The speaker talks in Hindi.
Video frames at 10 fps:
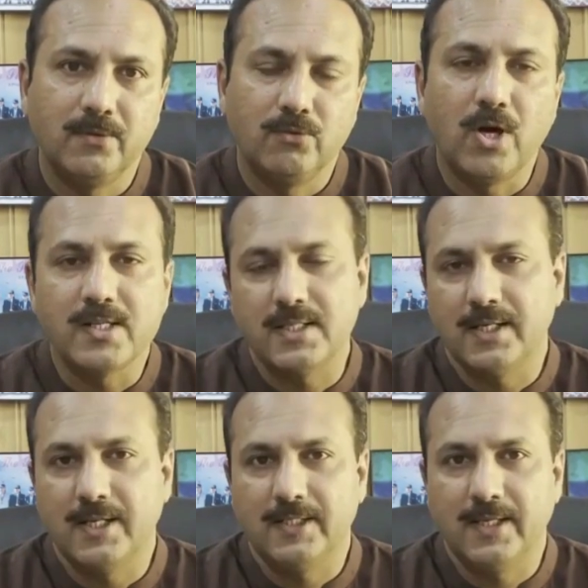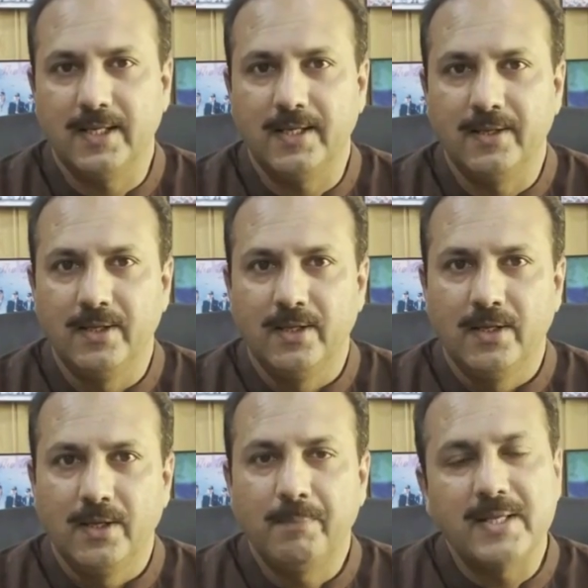वो हासिल करता है
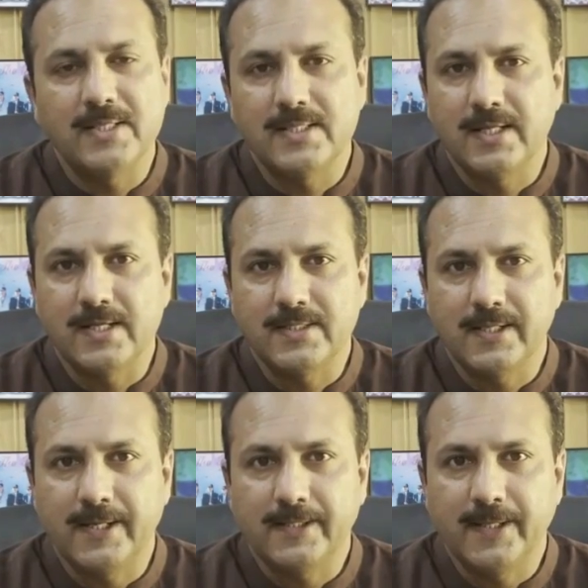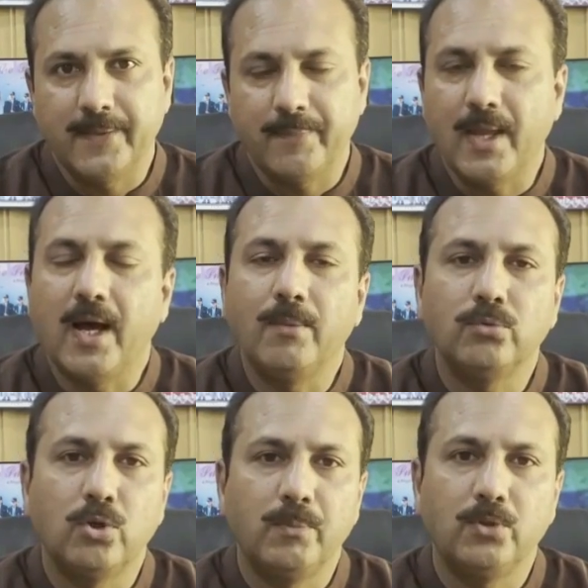पैसे से हासिल करता है आम
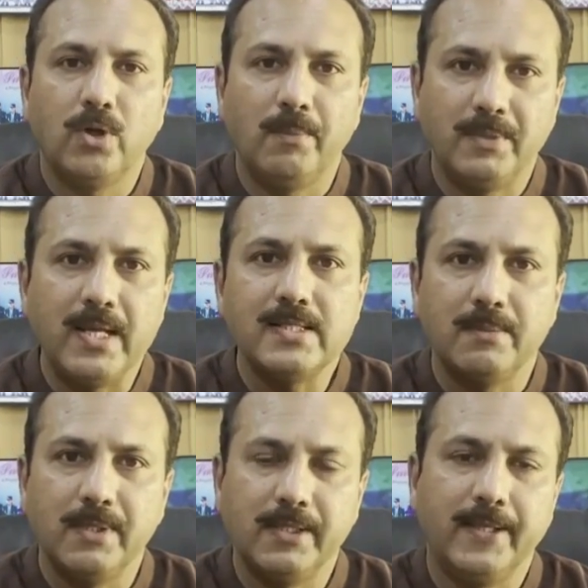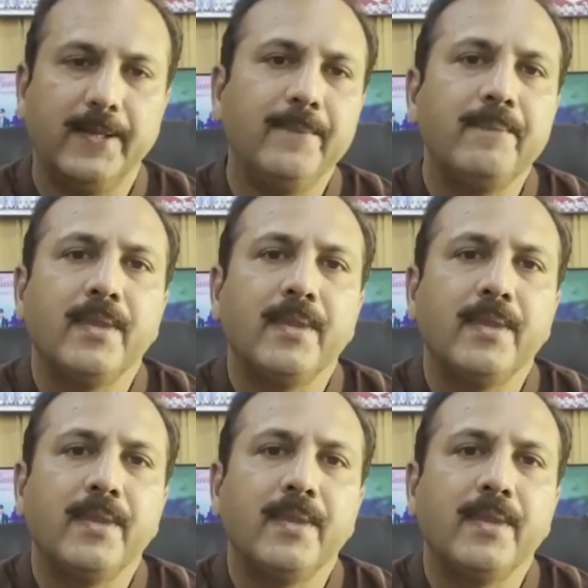तौर पे तो हम यही समझते हैं